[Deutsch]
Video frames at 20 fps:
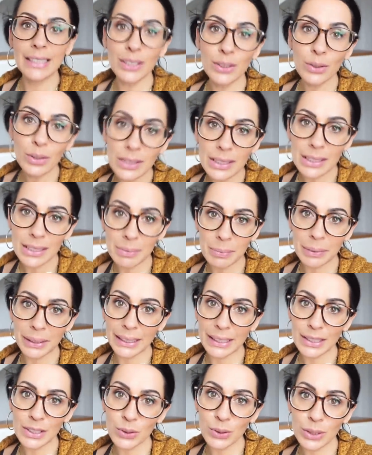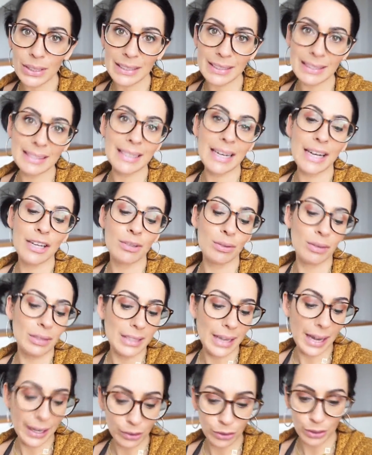Ich nutze jetzt mal ganz kurz die Zeit
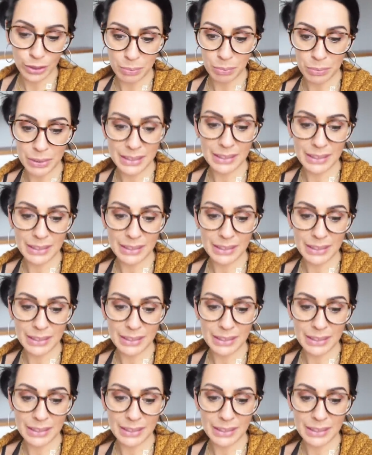und zeige euch ein